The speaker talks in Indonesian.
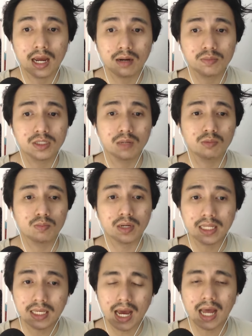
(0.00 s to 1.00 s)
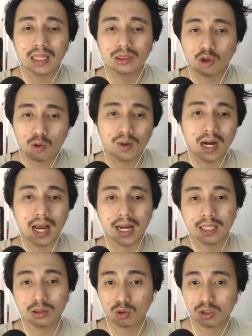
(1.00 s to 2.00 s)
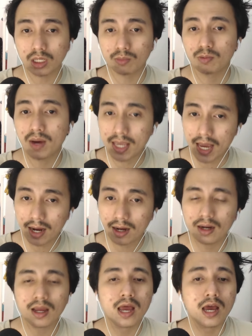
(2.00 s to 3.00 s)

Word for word: dan bisa membeli atau berlangganan tools yang berbayar